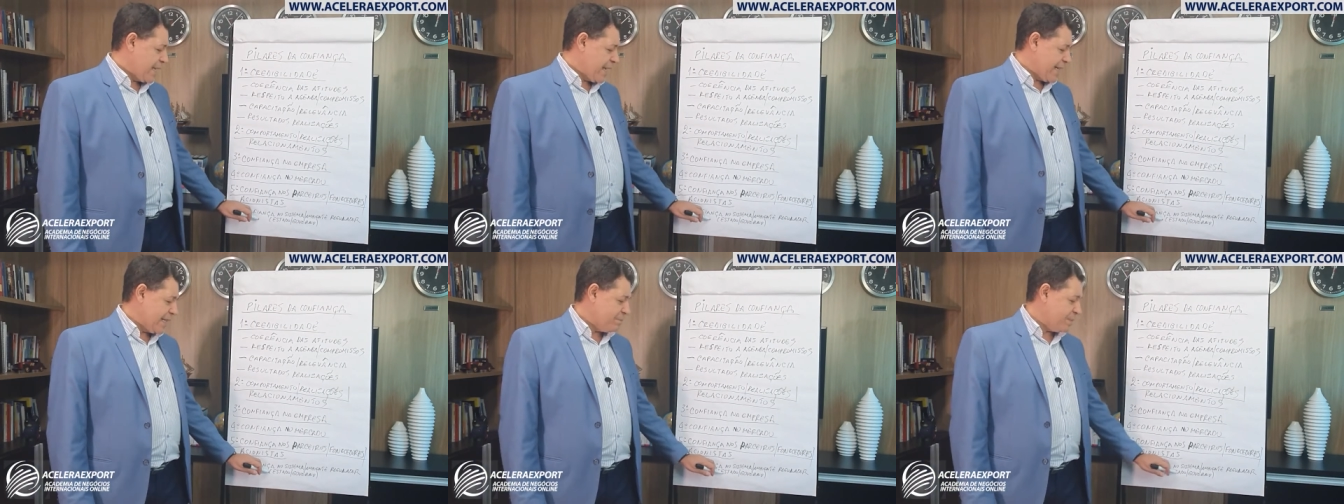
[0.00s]

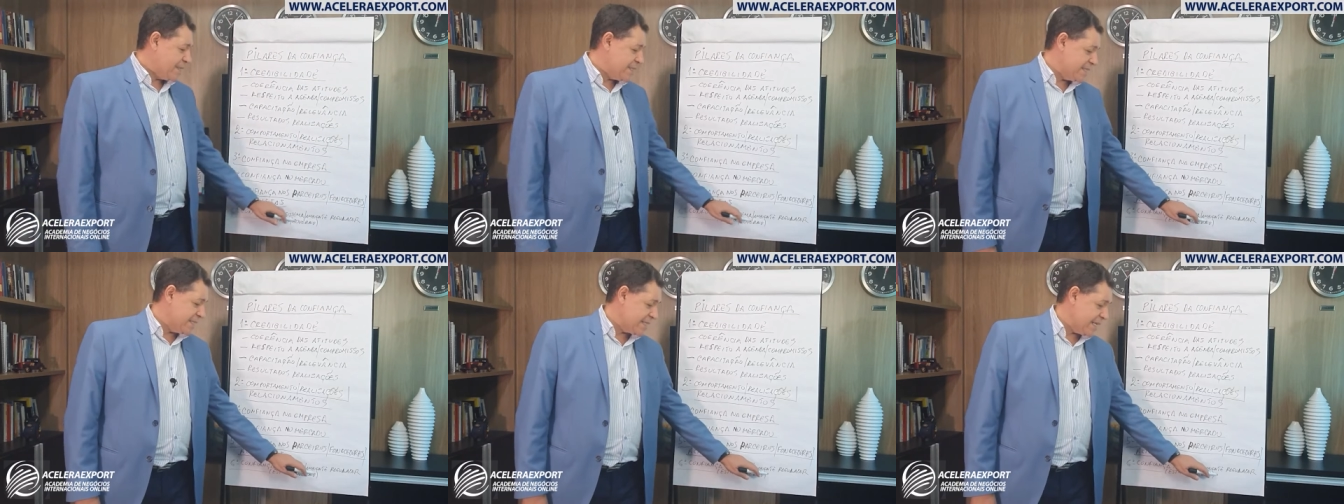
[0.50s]
ela
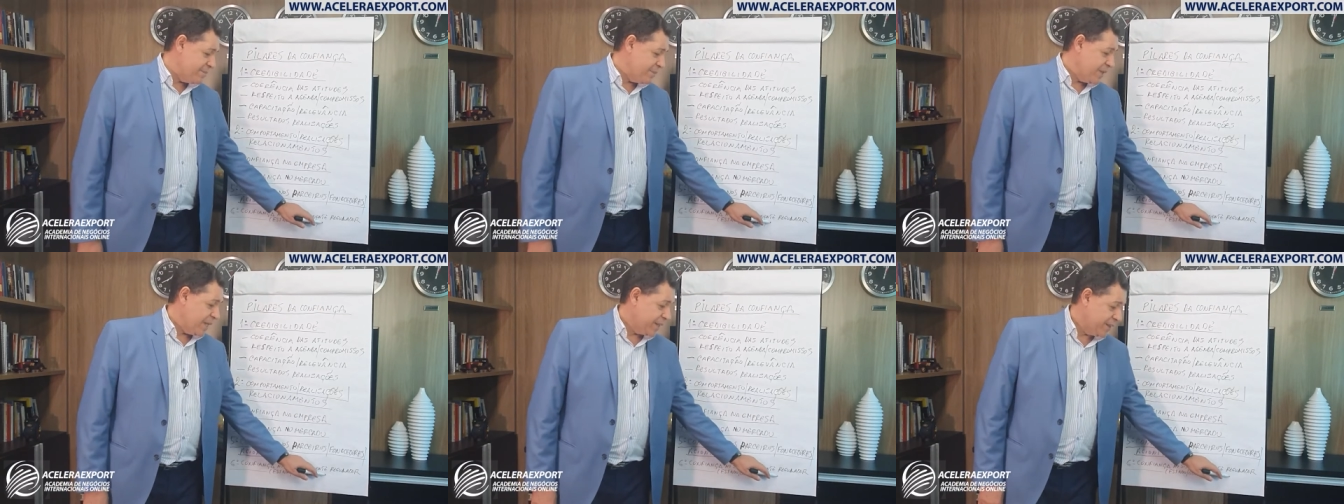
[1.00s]
precisa
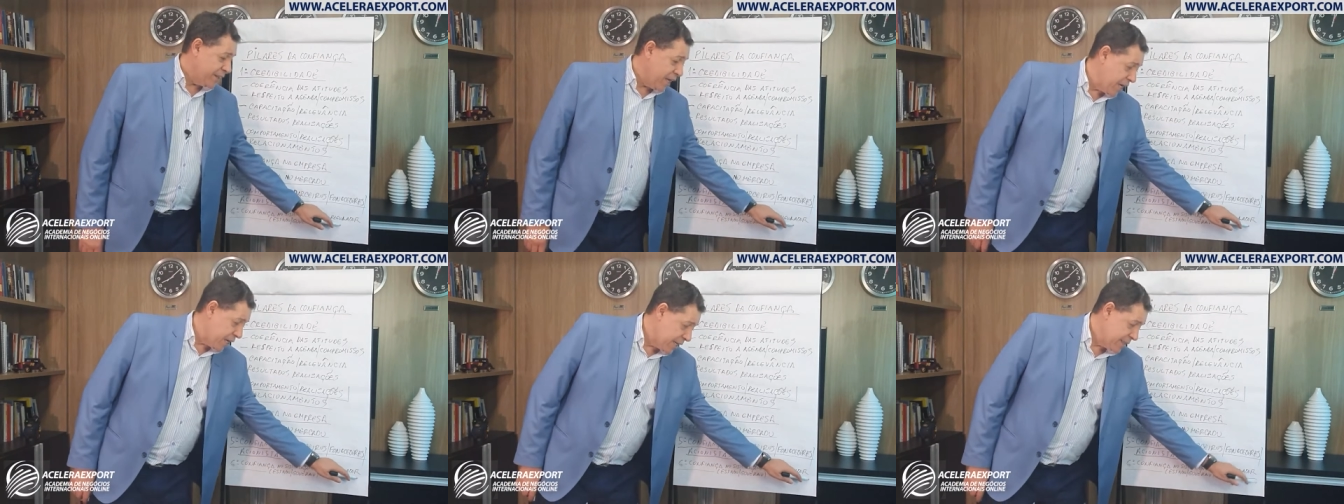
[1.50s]

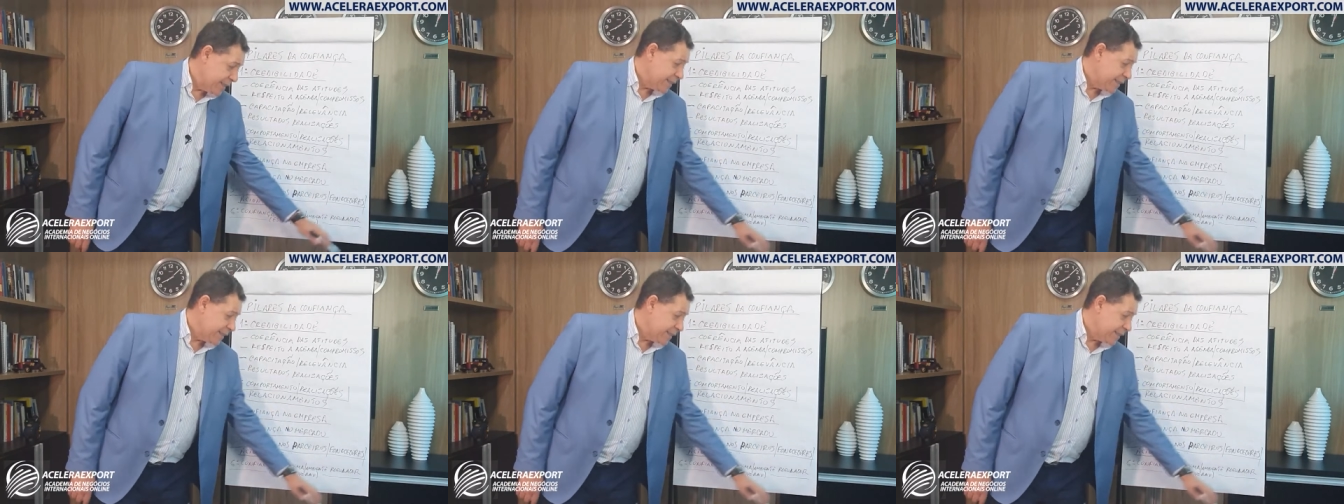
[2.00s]
ter.